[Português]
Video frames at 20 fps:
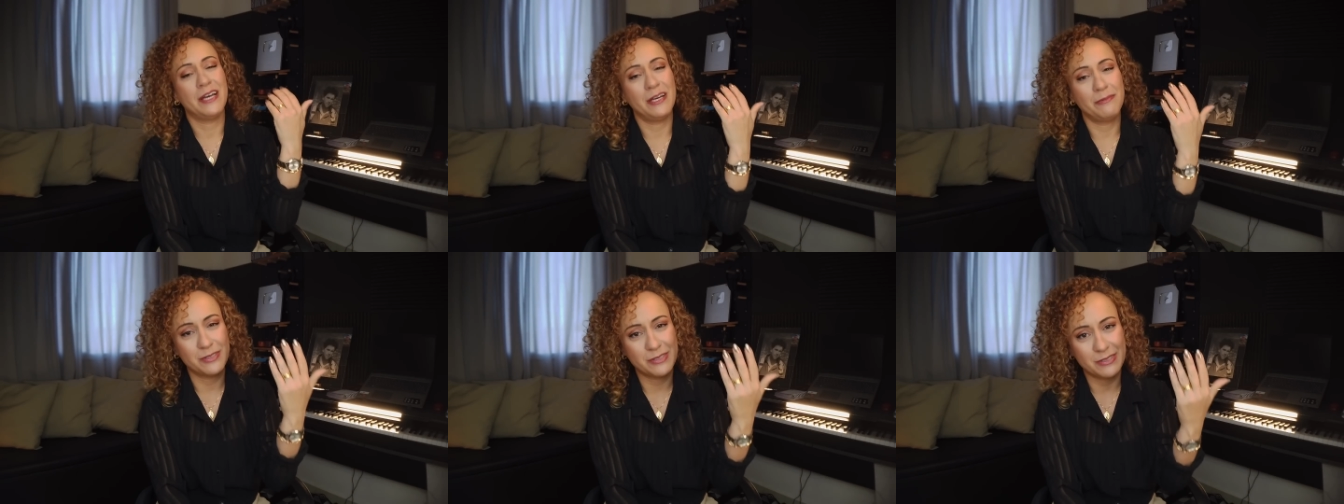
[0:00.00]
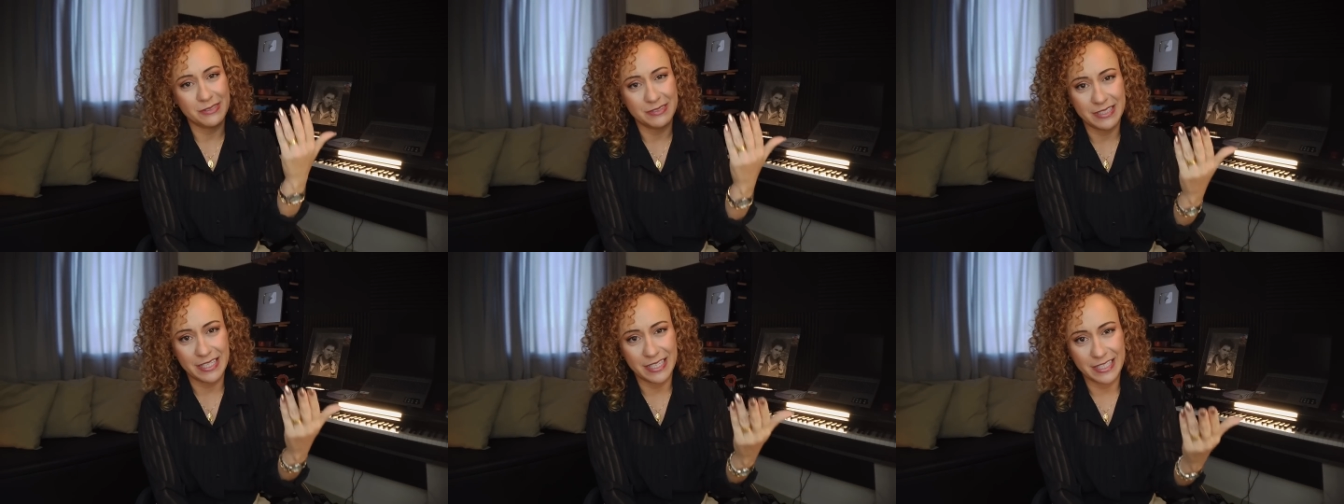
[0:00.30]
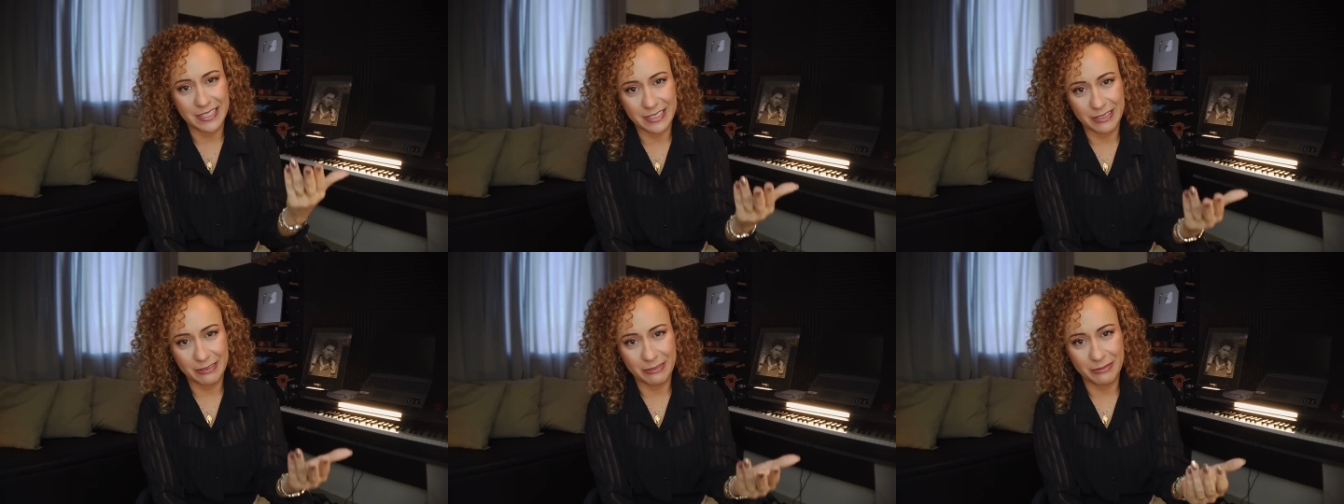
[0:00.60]
é
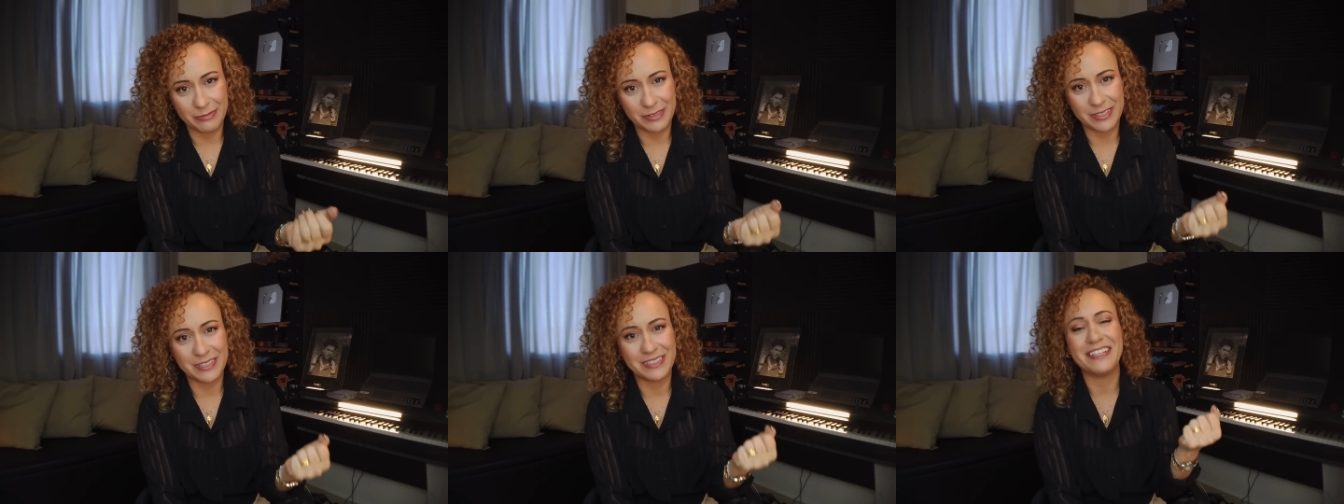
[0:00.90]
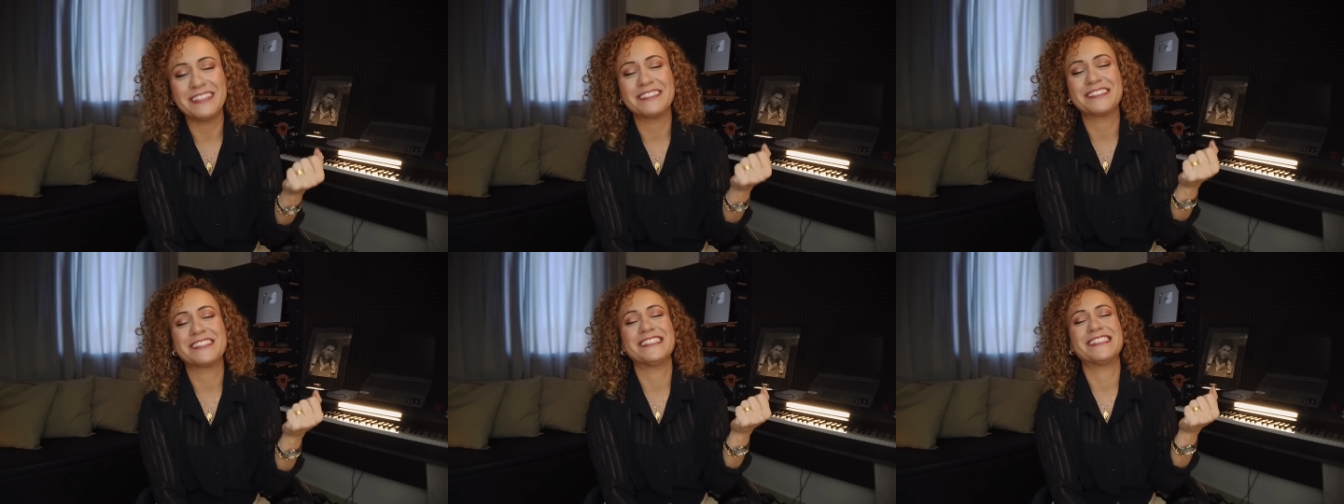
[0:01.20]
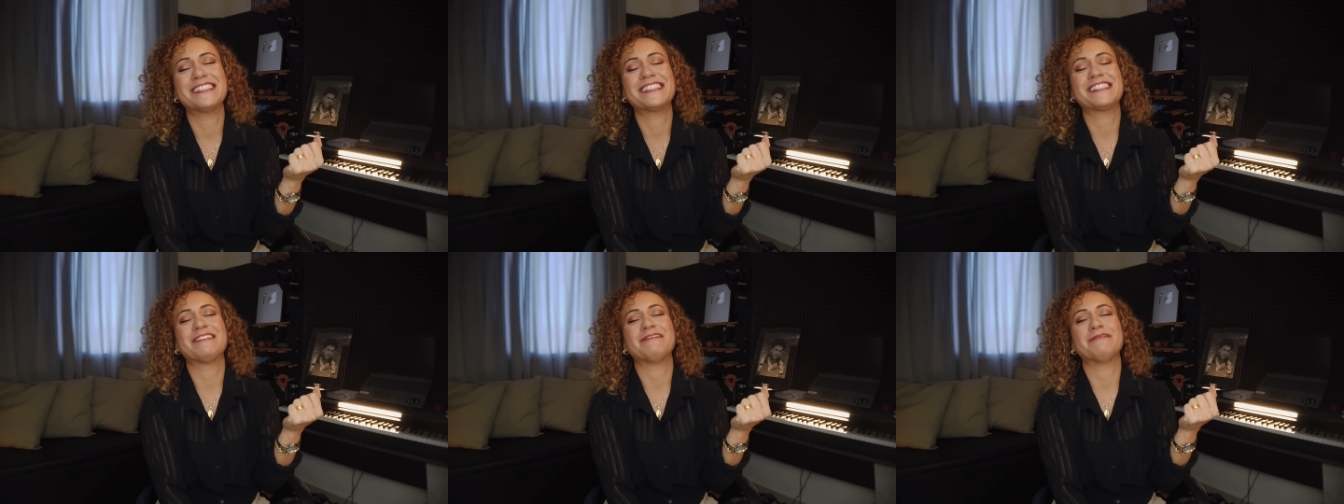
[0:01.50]
missionária da comunidade
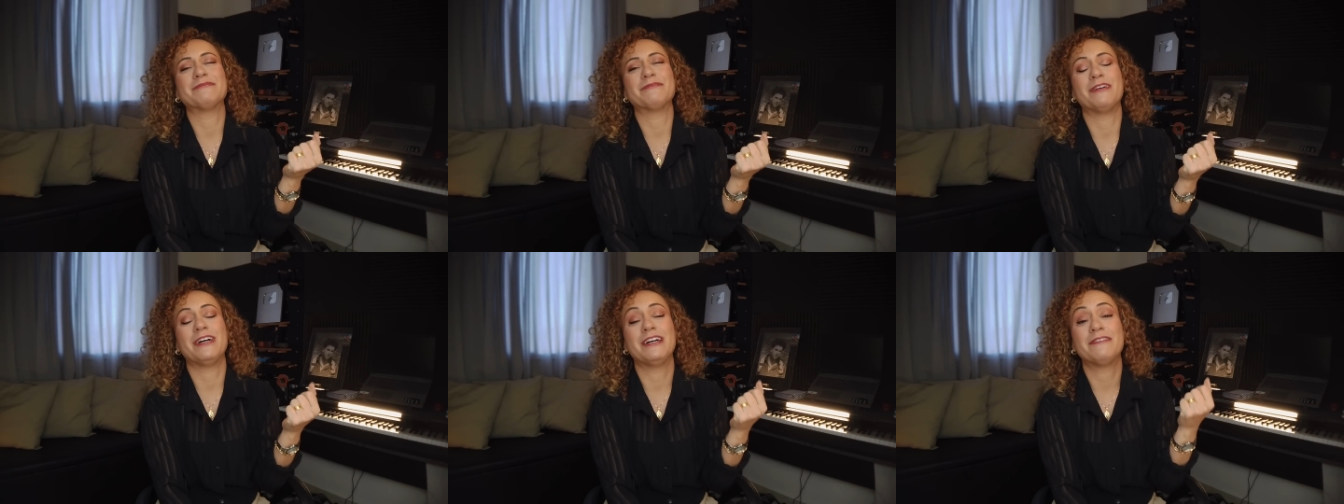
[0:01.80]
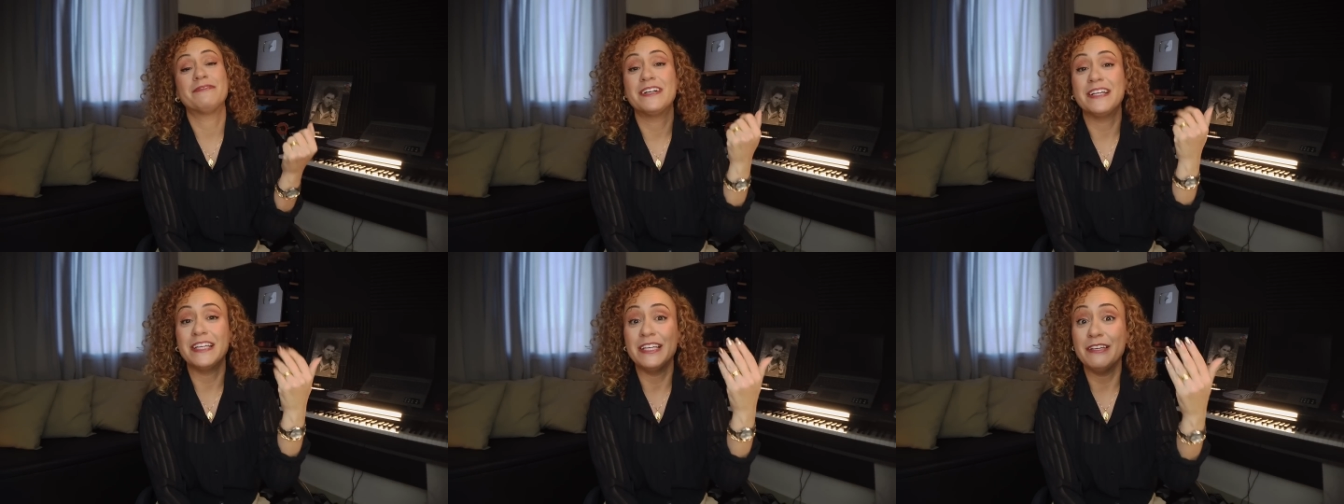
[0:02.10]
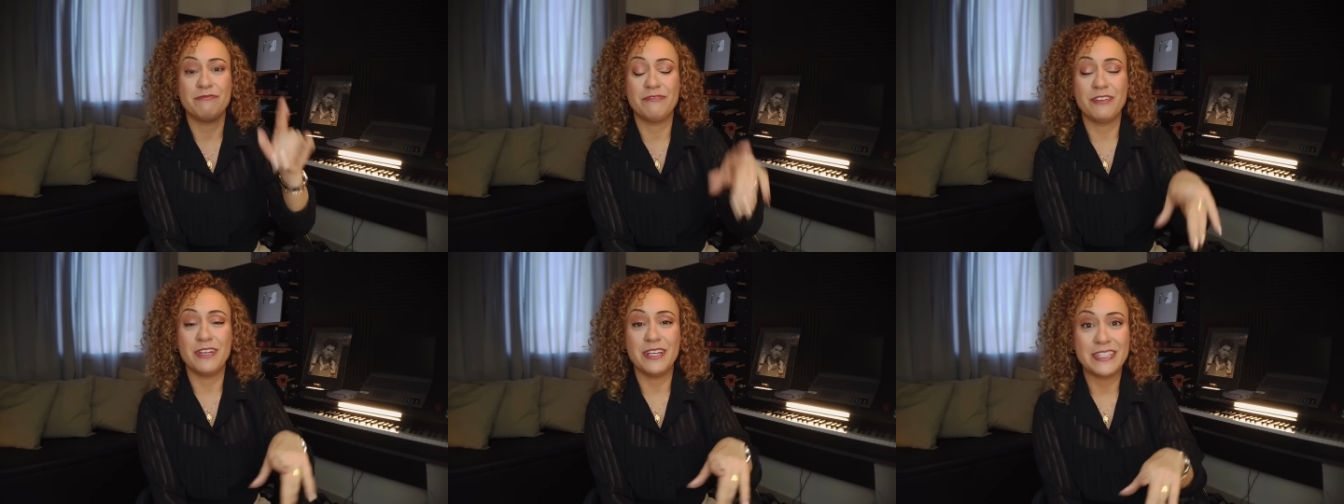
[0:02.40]
Canção Nova
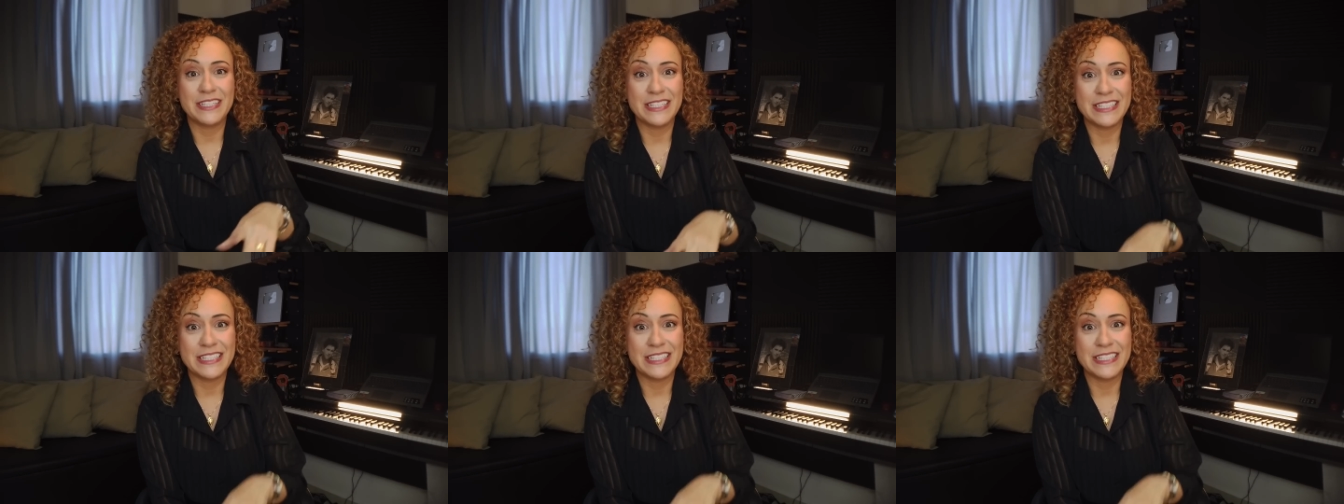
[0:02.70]
e veio